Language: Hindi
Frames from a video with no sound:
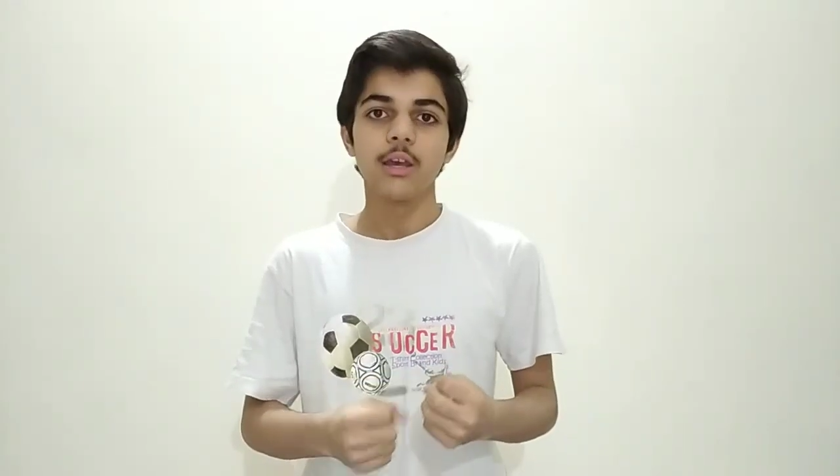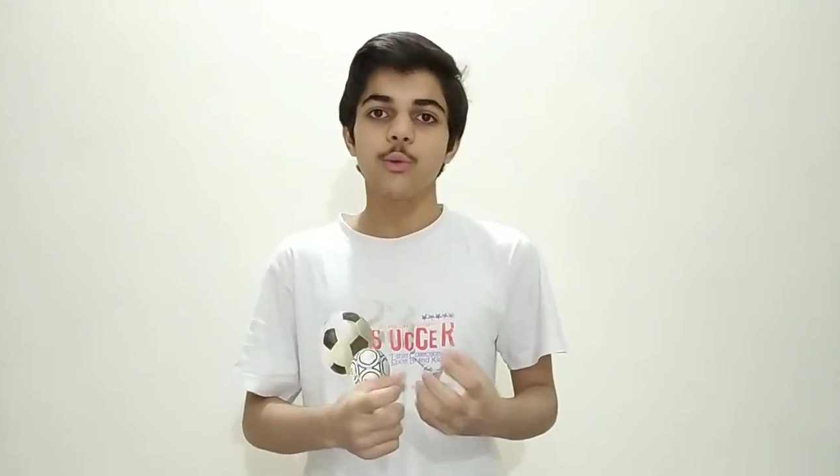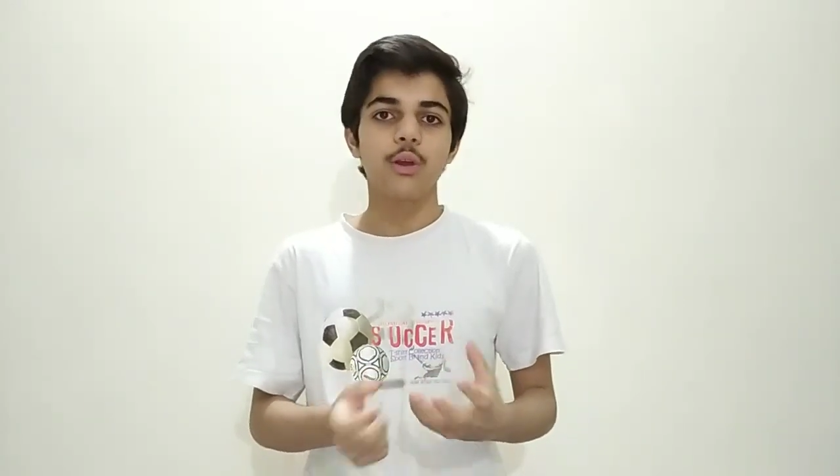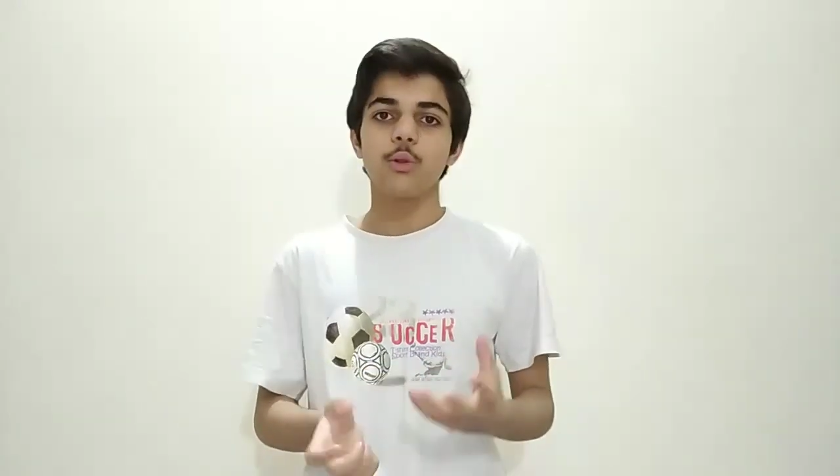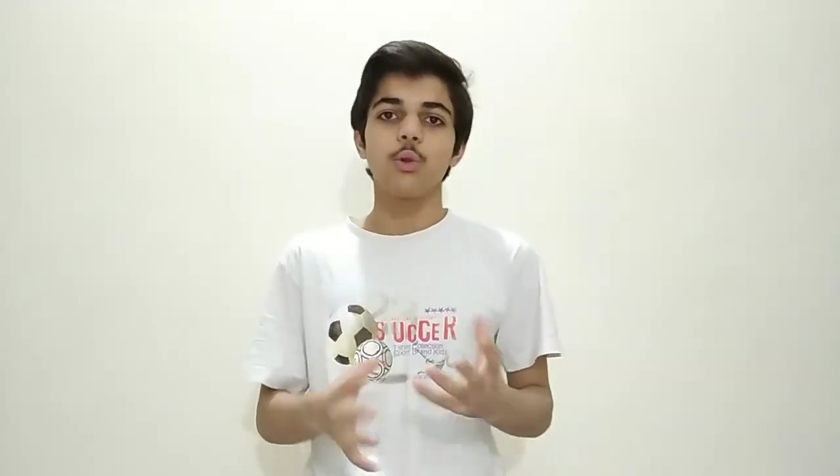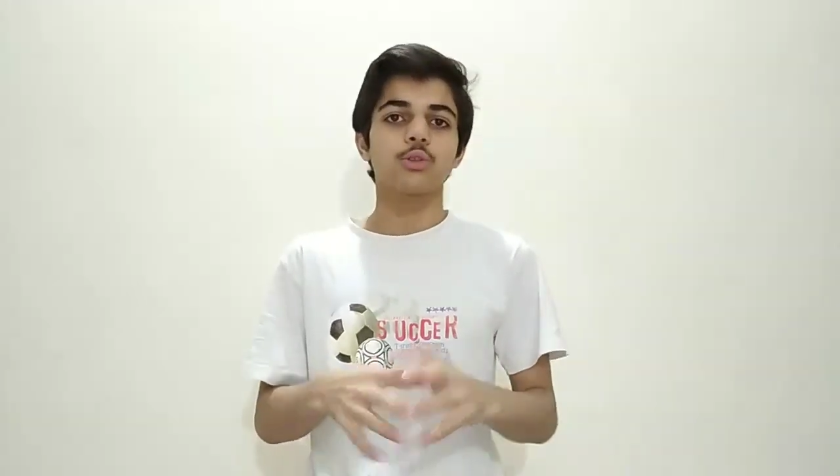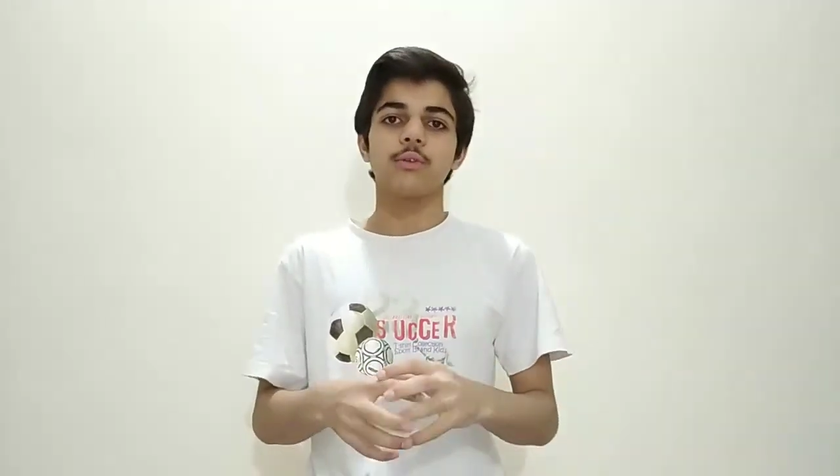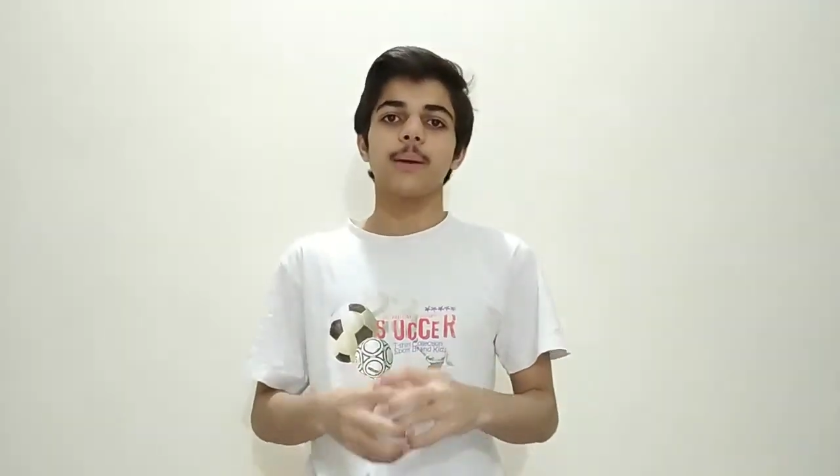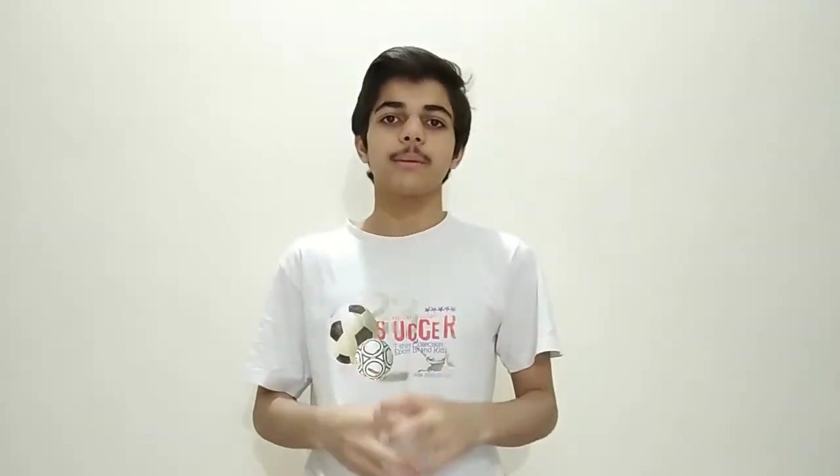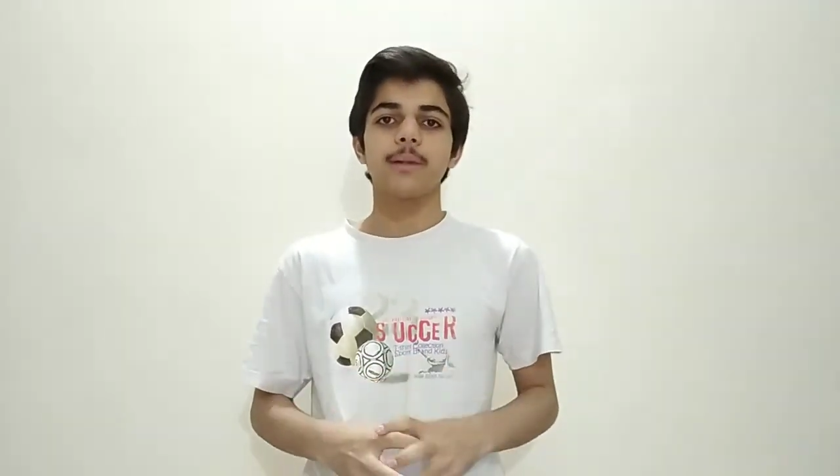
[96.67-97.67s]
क्योंकि लोग तो
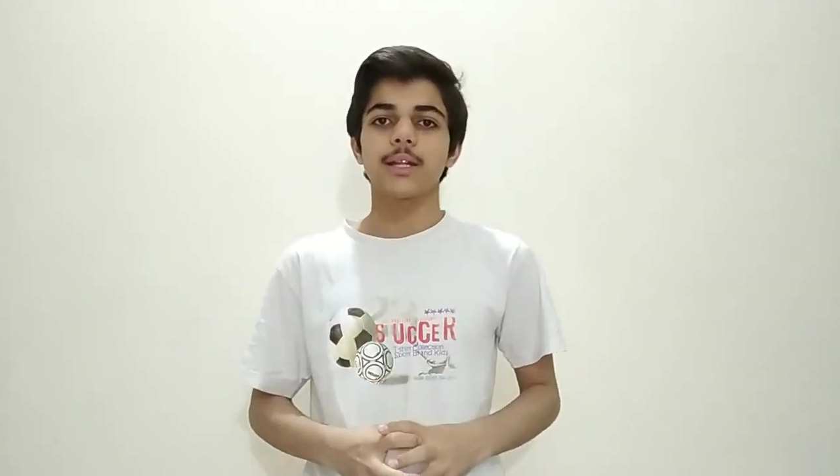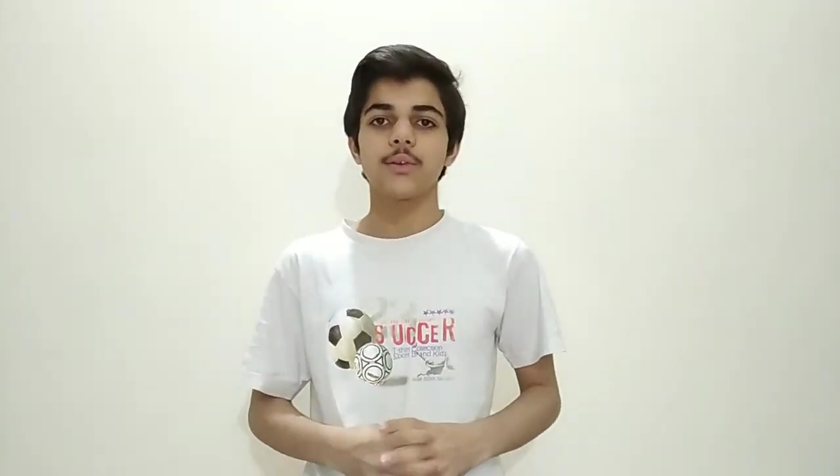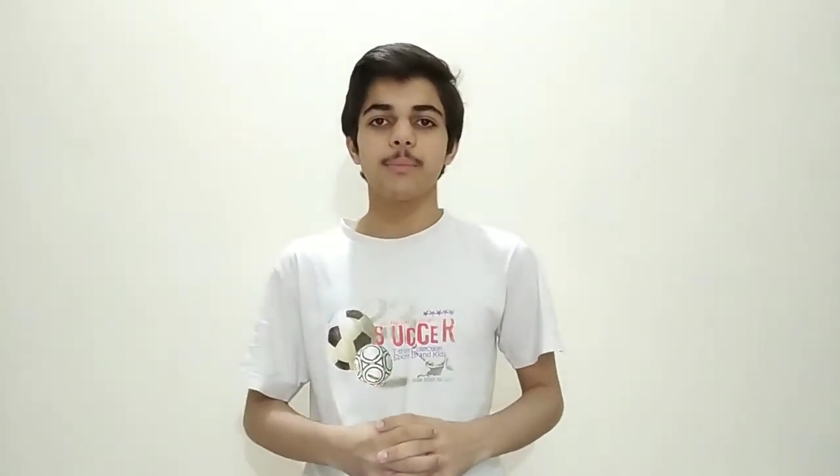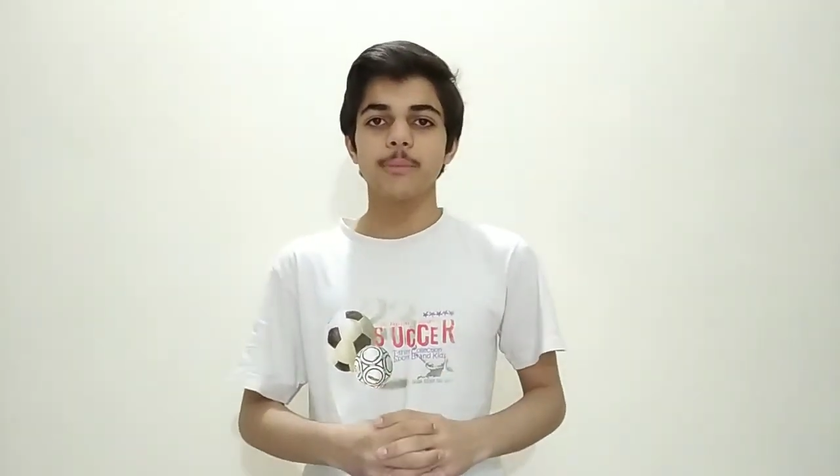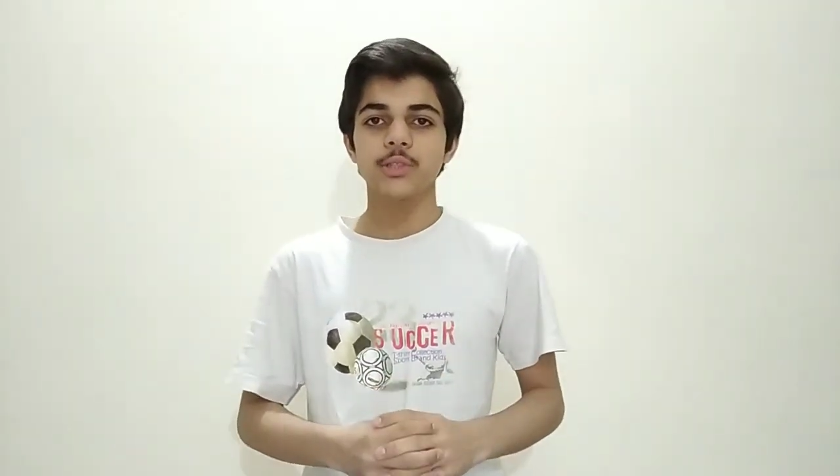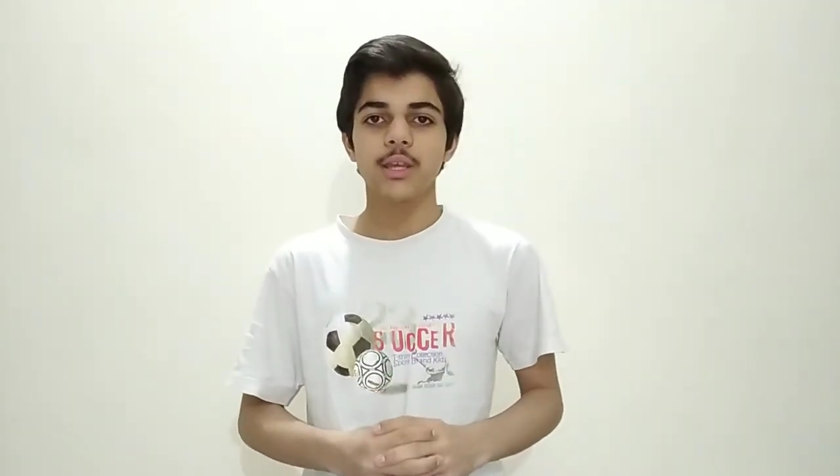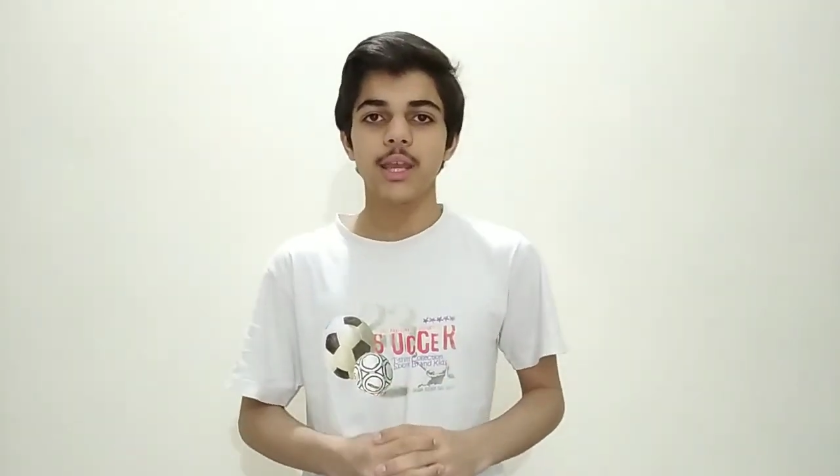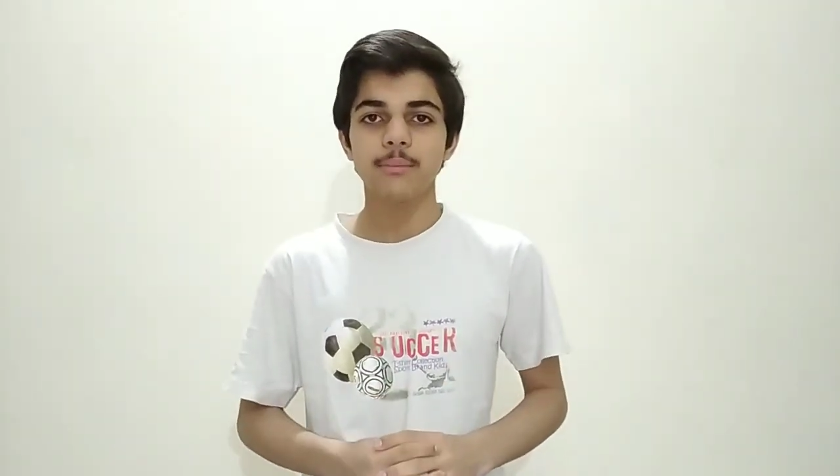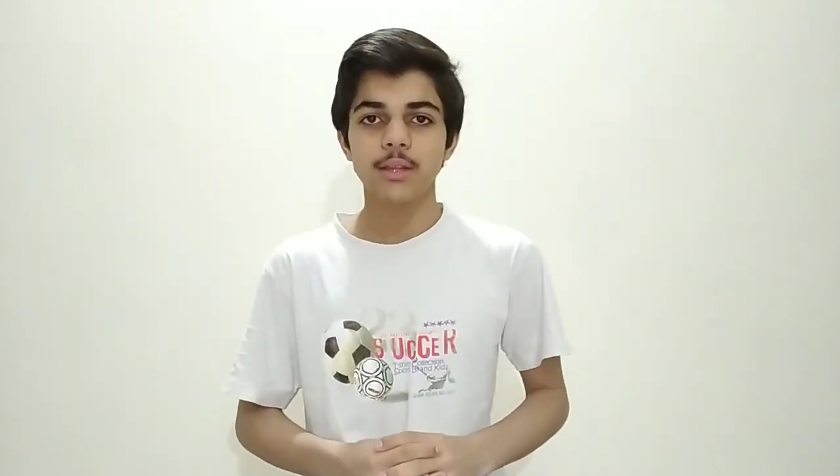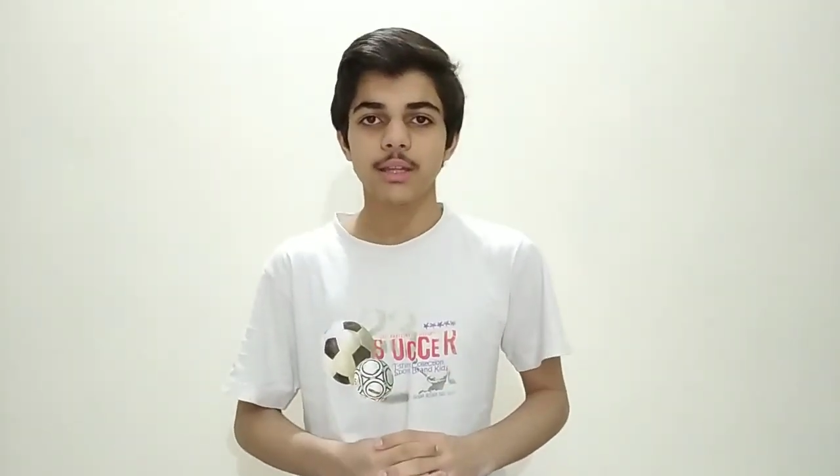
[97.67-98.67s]
वहां पर बैठे हुए पबजी की
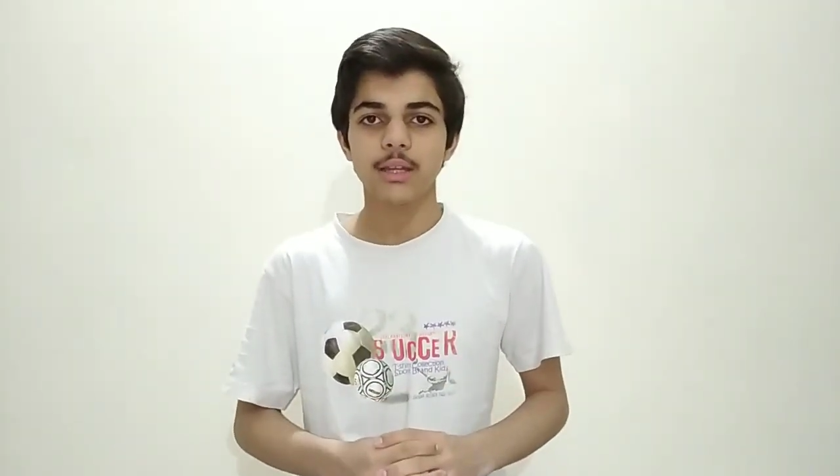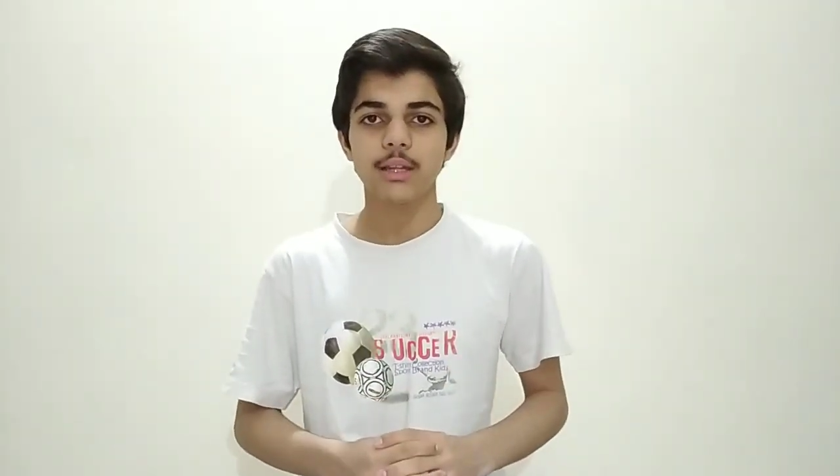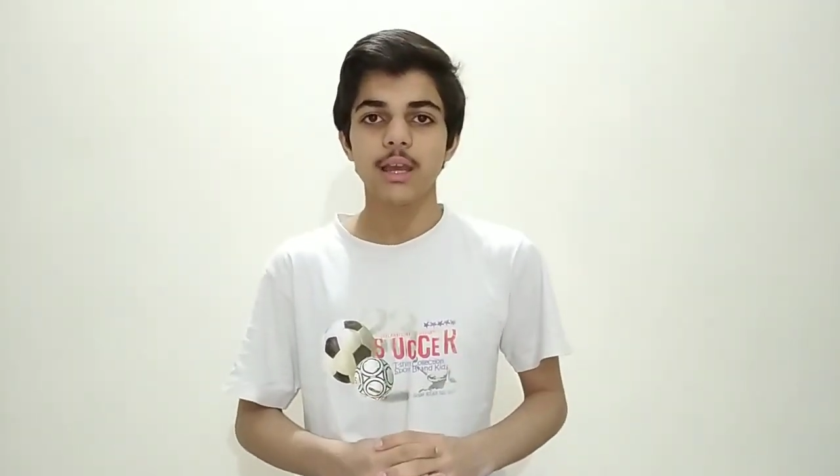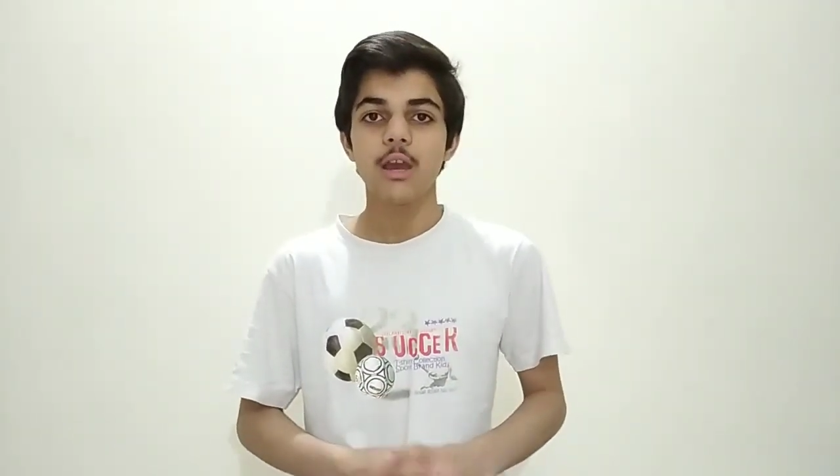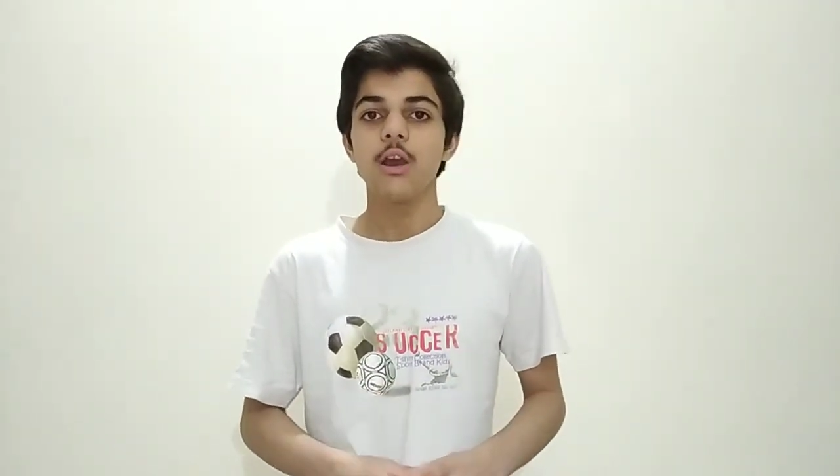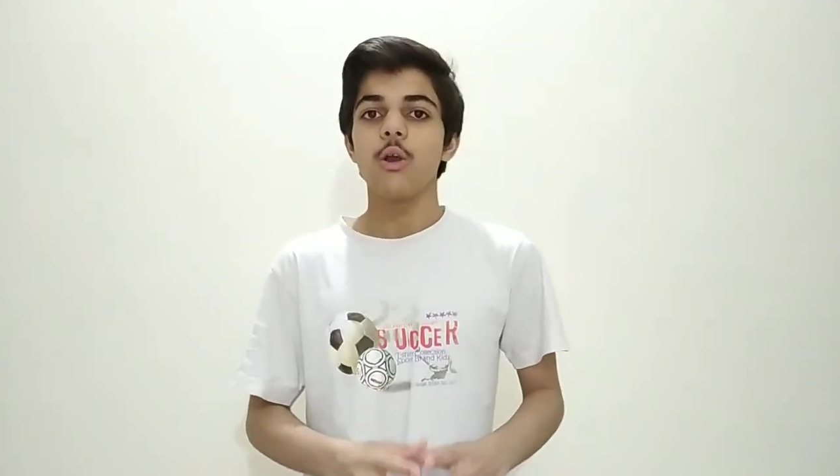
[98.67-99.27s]
गेम देखने के लिए